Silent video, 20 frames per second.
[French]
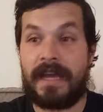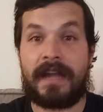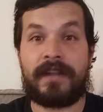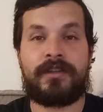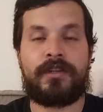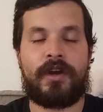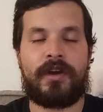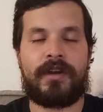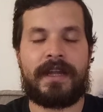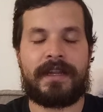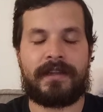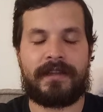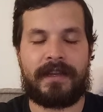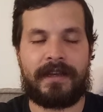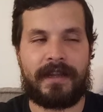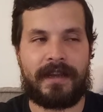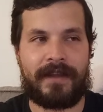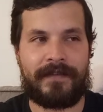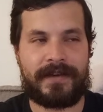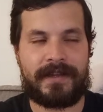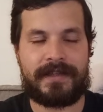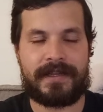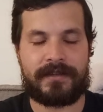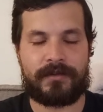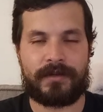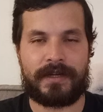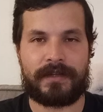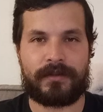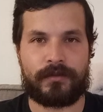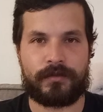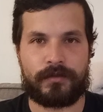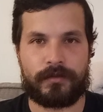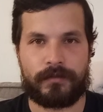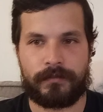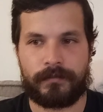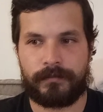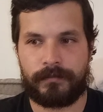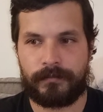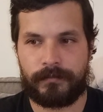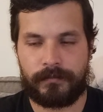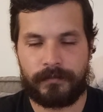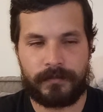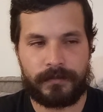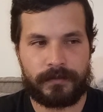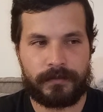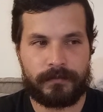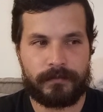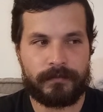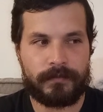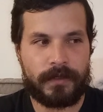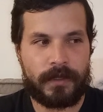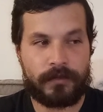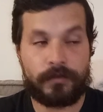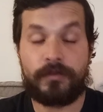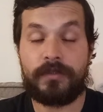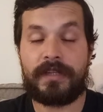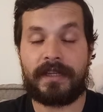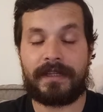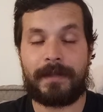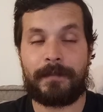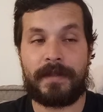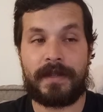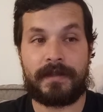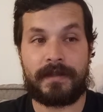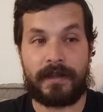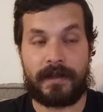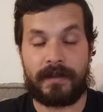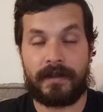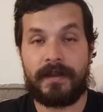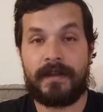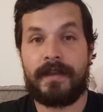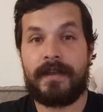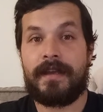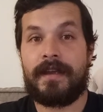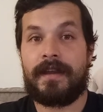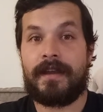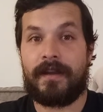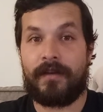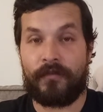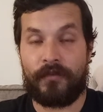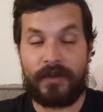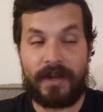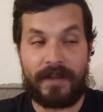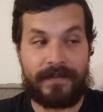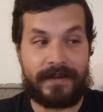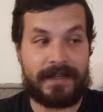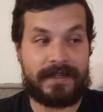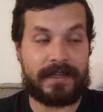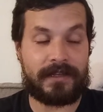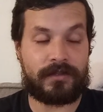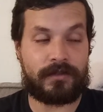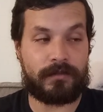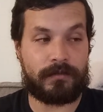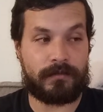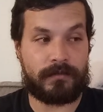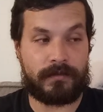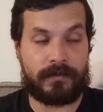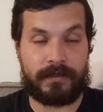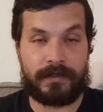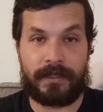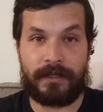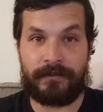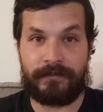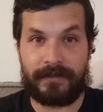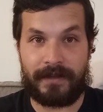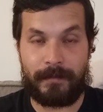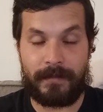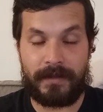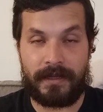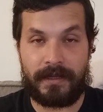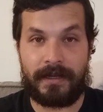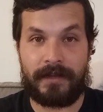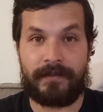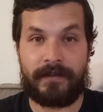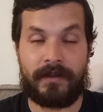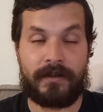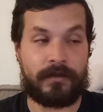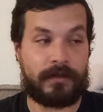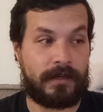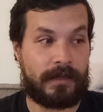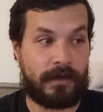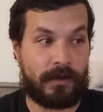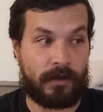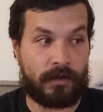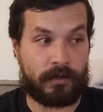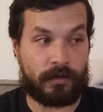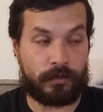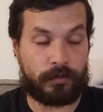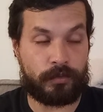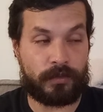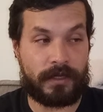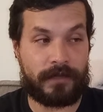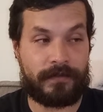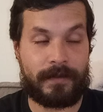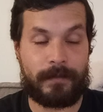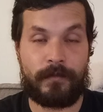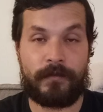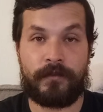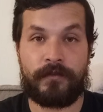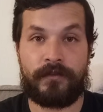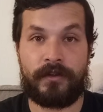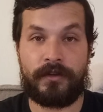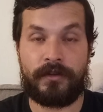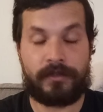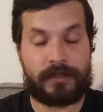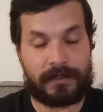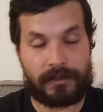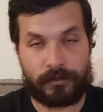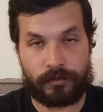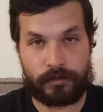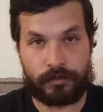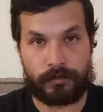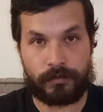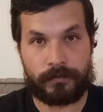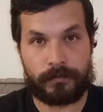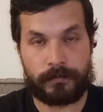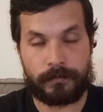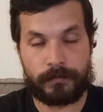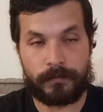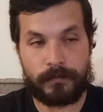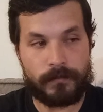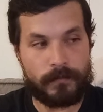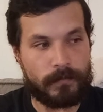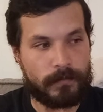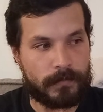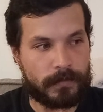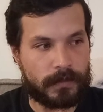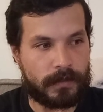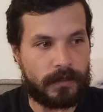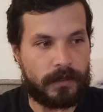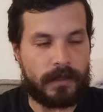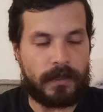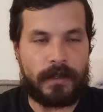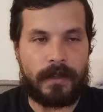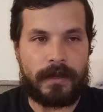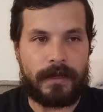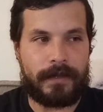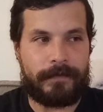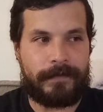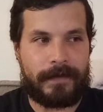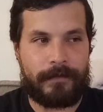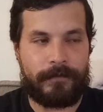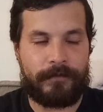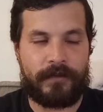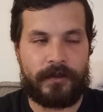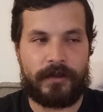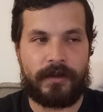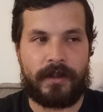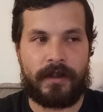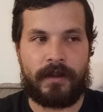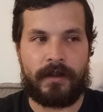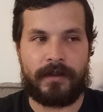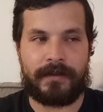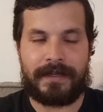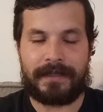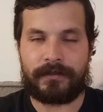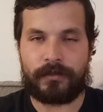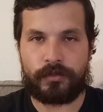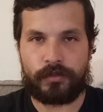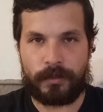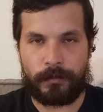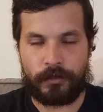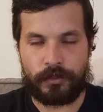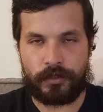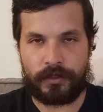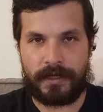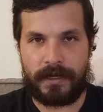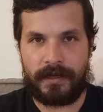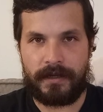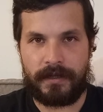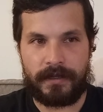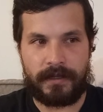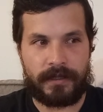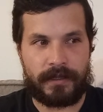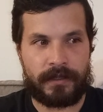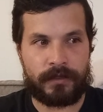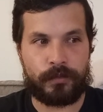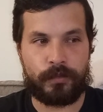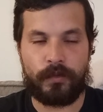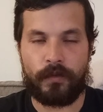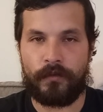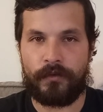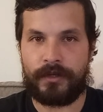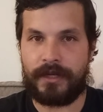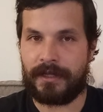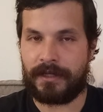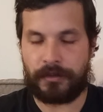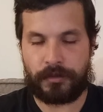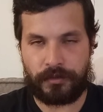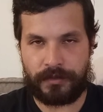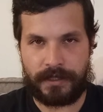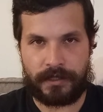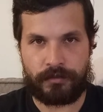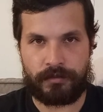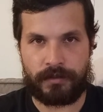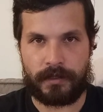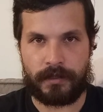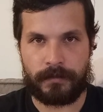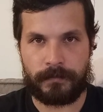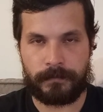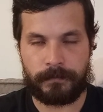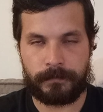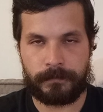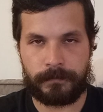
adore la, validation et l'attention. D'une certaine manière. On veut la validation des femmes et en, retour, les femmes veulent notre attention. Les femmes veulent euh, de l'attention émotionnelle et nous, on veut de l'attention sexuelle.